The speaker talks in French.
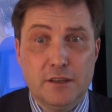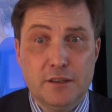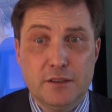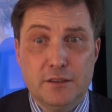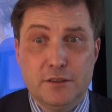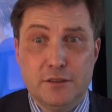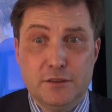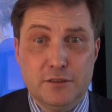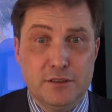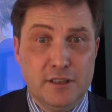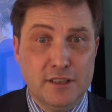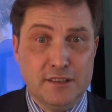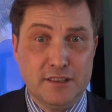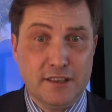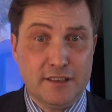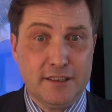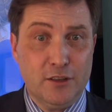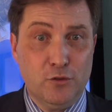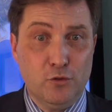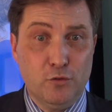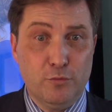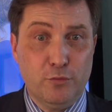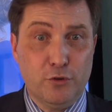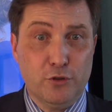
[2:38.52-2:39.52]
euh, d'un
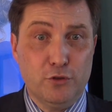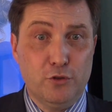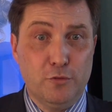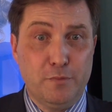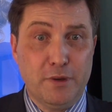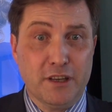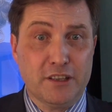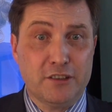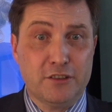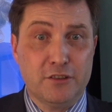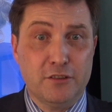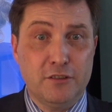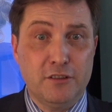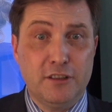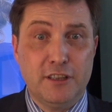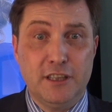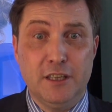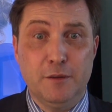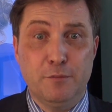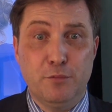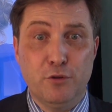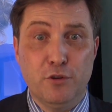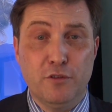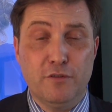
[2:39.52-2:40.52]
certain nombre de personnes
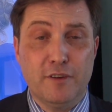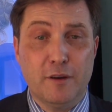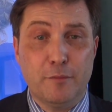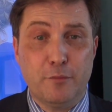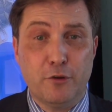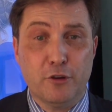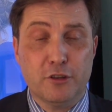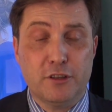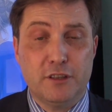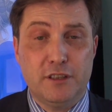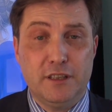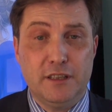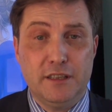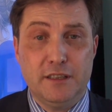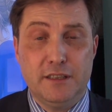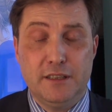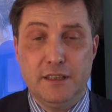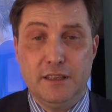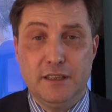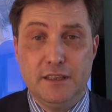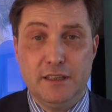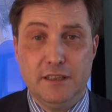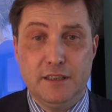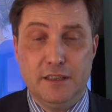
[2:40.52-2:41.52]
qui peuvent apporter
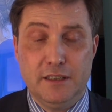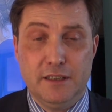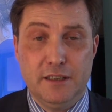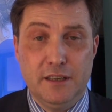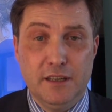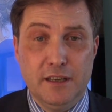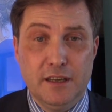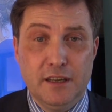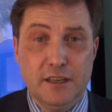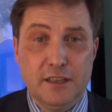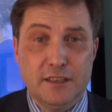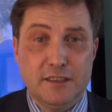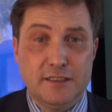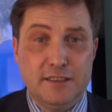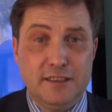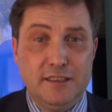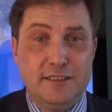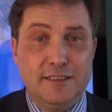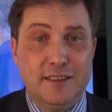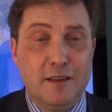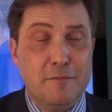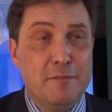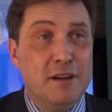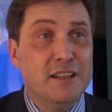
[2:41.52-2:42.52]
des
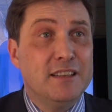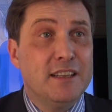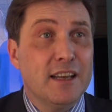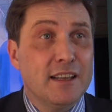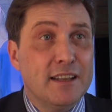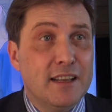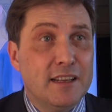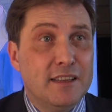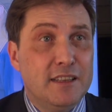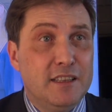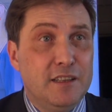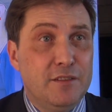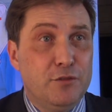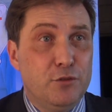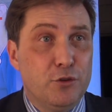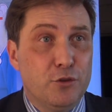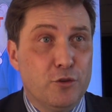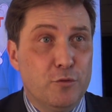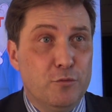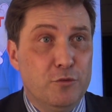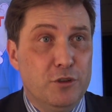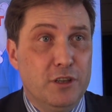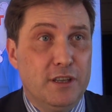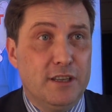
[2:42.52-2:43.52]
systèmes alternatifs de
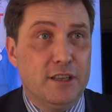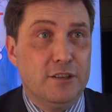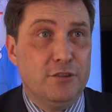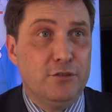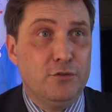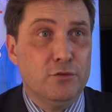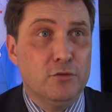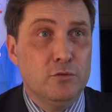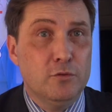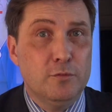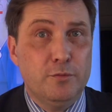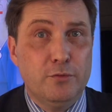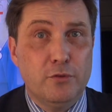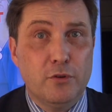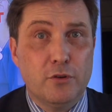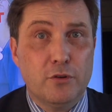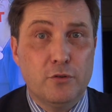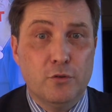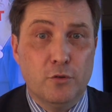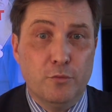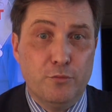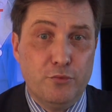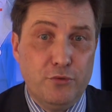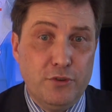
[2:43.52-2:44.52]
communication pour
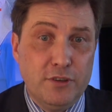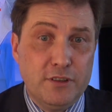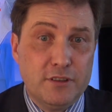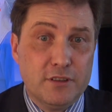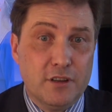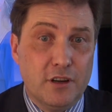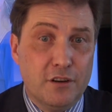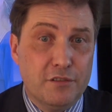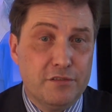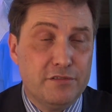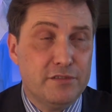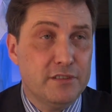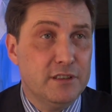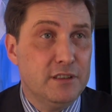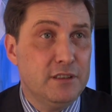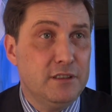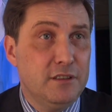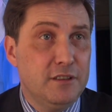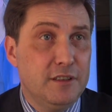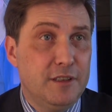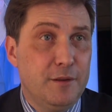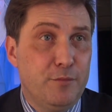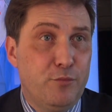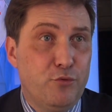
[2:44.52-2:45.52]
qu'on puisse
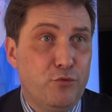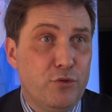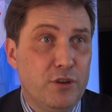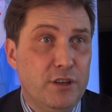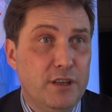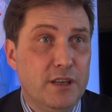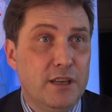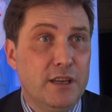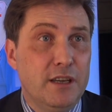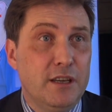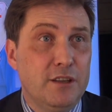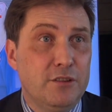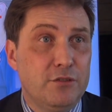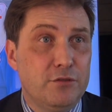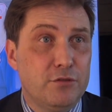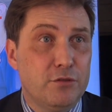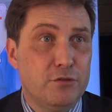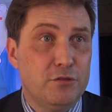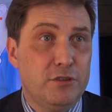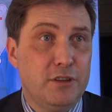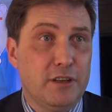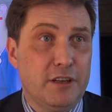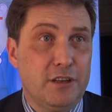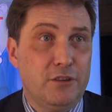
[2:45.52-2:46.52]
enfin déployer sur
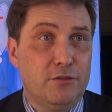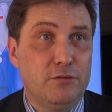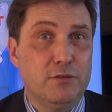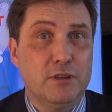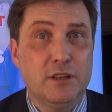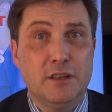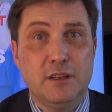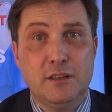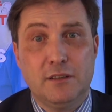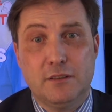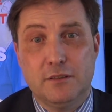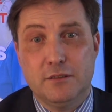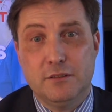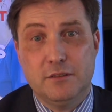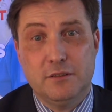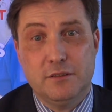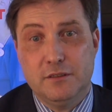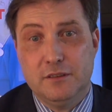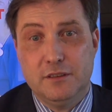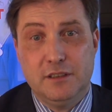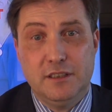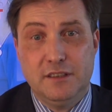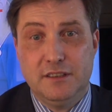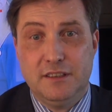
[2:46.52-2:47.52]
le territoire
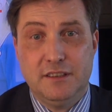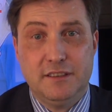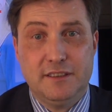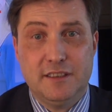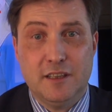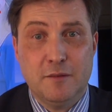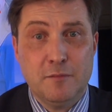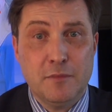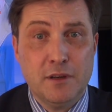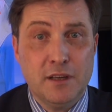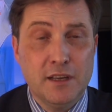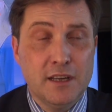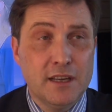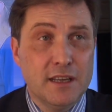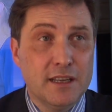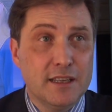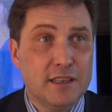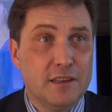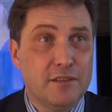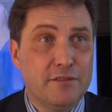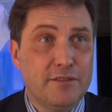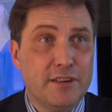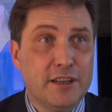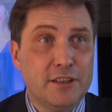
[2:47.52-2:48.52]
euh, des systèmes
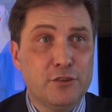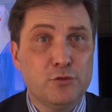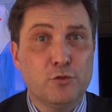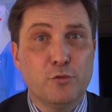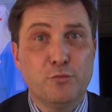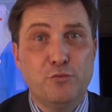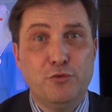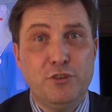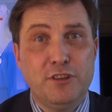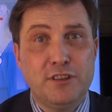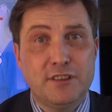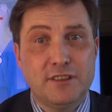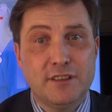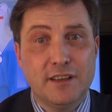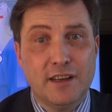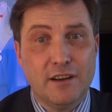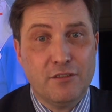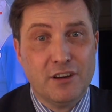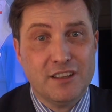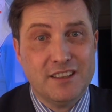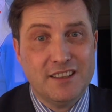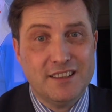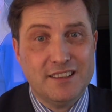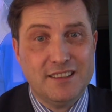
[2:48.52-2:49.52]
qui fassent qu'on puisse
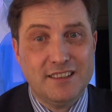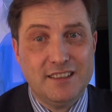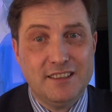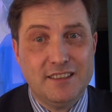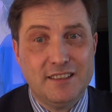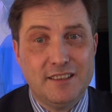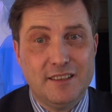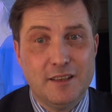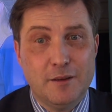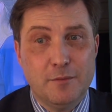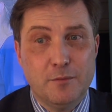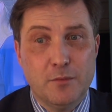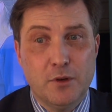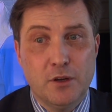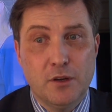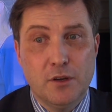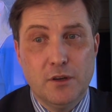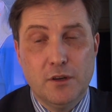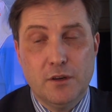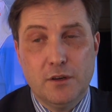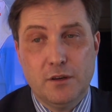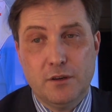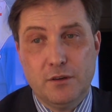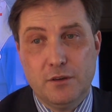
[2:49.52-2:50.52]
avoir des systèmes
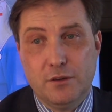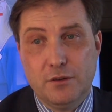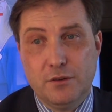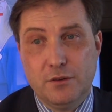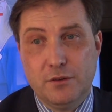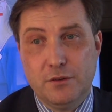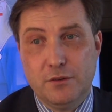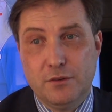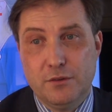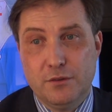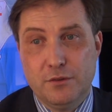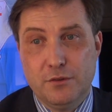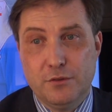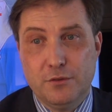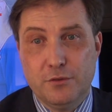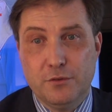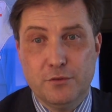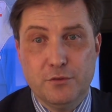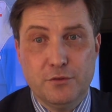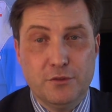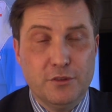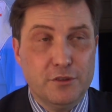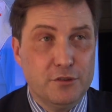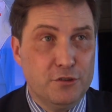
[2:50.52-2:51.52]

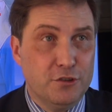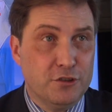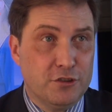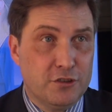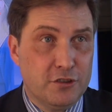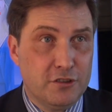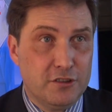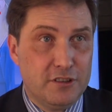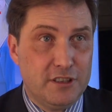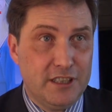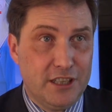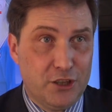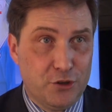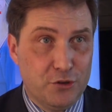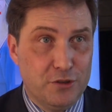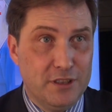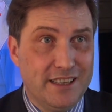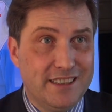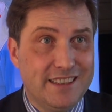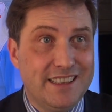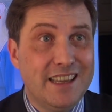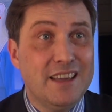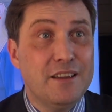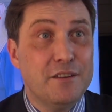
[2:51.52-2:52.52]
de santé
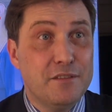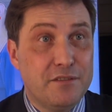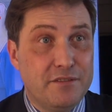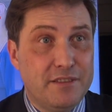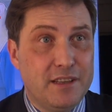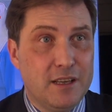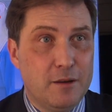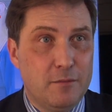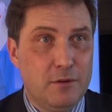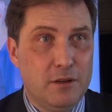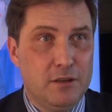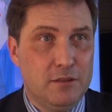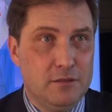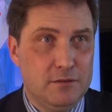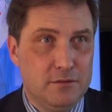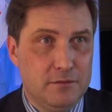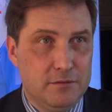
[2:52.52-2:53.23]
connectés fiables.